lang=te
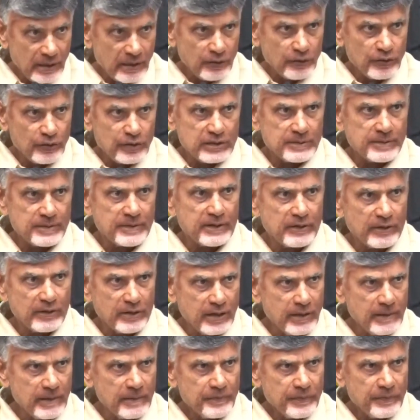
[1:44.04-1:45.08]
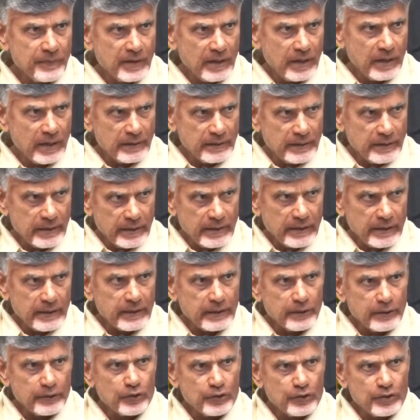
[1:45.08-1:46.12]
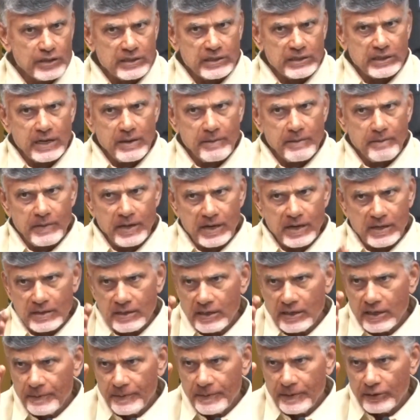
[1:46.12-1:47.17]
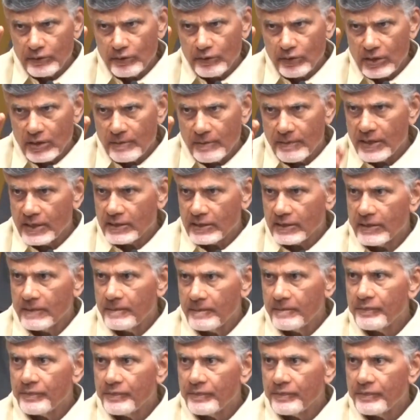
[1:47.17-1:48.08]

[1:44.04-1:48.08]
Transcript: ఇది ఆలోచించమంటున్నా అందుకే ఈ రోజు నుంచి నేను మాట్లాడే ప్రతి ఒక్క మాట